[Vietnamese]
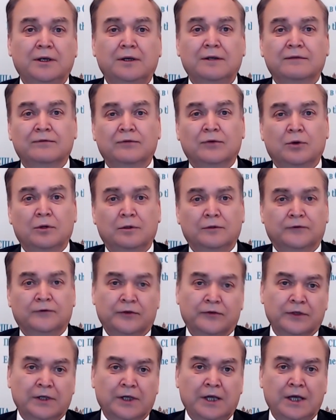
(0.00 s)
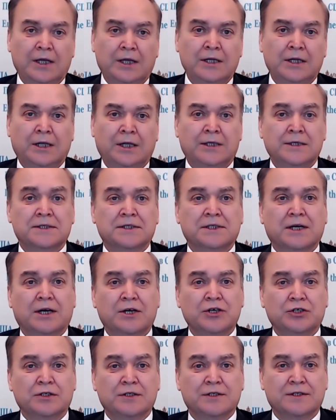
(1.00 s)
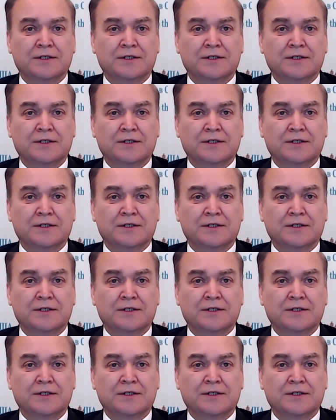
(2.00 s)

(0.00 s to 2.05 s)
Nga kêu gọi Mỹ thu hồi vũ khí hạt